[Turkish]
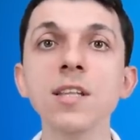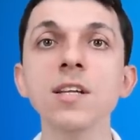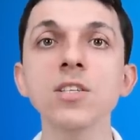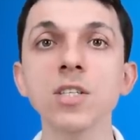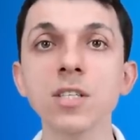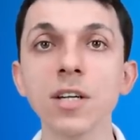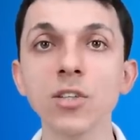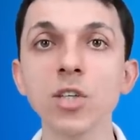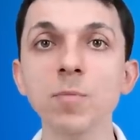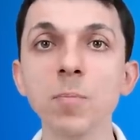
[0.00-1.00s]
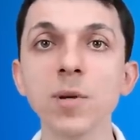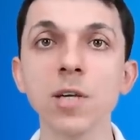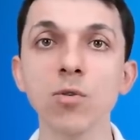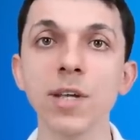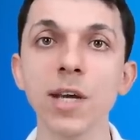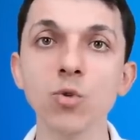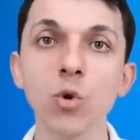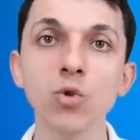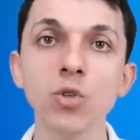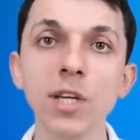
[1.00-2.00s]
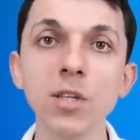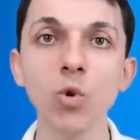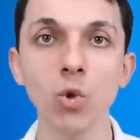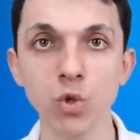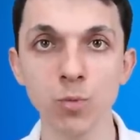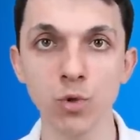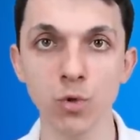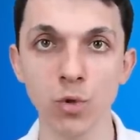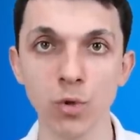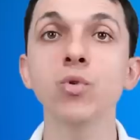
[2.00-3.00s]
ne derece stratejik bir pazar olarak gördüklerini konuşmuştuk.